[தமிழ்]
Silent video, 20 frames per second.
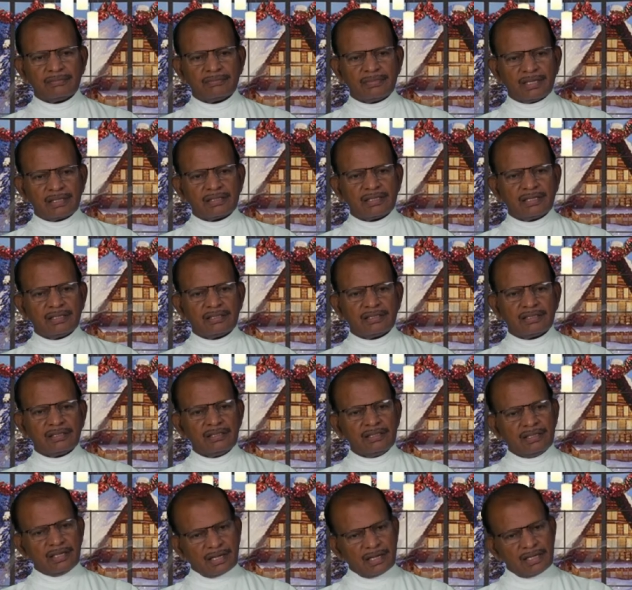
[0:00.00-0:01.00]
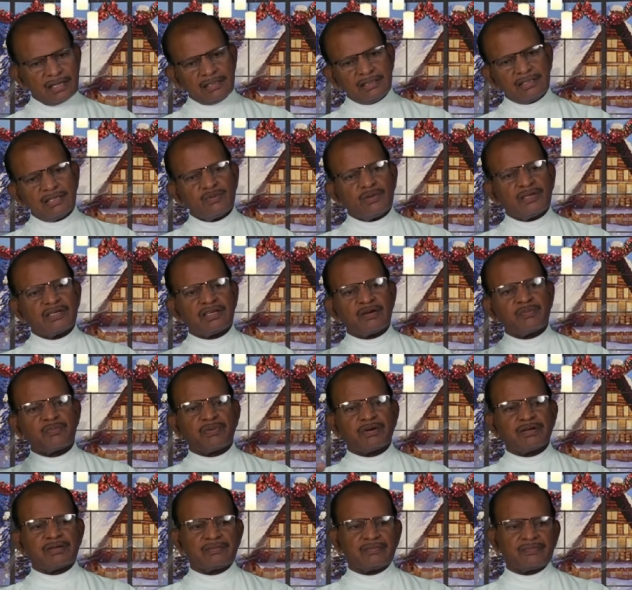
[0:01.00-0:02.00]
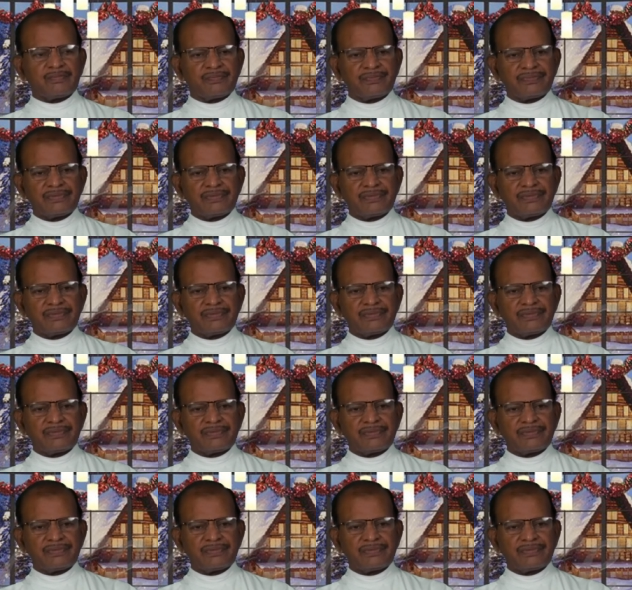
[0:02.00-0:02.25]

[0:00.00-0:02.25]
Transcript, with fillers: மக்களுக்கு இறையென்று வைக்கப்படும்